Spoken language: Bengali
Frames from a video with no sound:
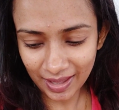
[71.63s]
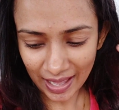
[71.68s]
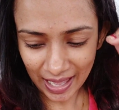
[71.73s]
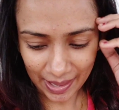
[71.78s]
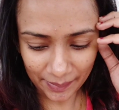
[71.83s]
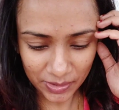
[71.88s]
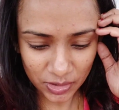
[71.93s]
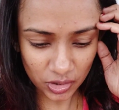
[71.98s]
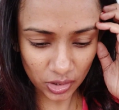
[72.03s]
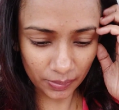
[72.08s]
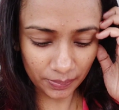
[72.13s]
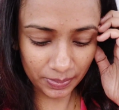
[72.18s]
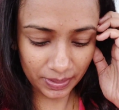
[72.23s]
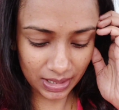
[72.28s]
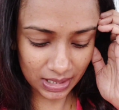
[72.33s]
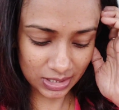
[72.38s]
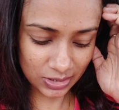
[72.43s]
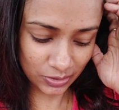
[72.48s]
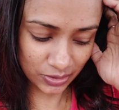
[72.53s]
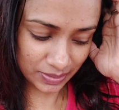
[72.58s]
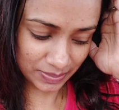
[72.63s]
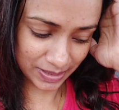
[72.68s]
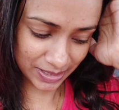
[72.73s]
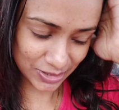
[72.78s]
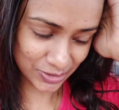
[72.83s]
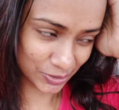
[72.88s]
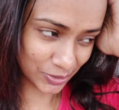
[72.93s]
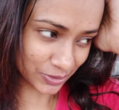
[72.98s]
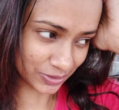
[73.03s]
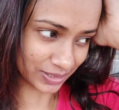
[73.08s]
আমি সব কিছুই মানে
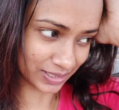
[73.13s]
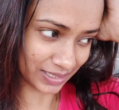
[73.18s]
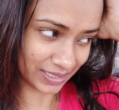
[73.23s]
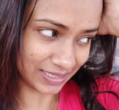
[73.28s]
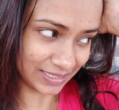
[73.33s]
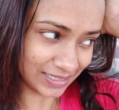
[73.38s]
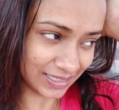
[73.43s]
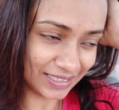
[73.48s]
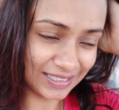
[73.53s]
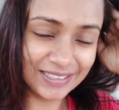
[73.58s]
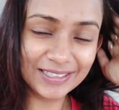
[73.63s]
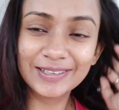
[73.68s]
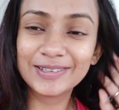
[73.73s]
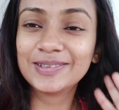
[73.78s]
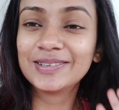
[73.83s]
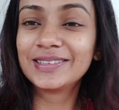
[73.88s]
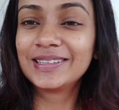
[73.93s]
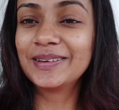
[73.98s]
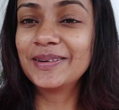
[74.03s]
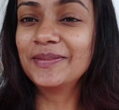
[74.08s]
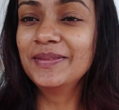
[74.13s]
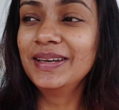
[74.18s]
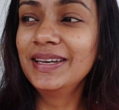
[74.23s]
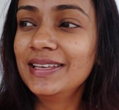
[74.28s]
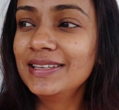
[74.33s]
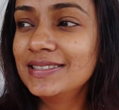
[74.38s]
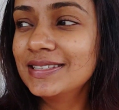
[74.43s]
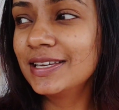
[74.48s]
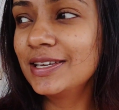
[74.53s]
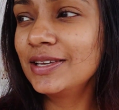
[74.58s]
ছোট থেকে নিজে নিজে করতাম আমি
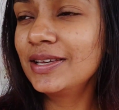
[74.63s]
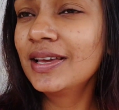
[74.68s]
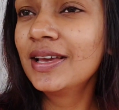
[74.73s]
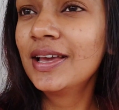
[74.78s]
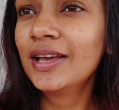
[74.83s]
নিজেই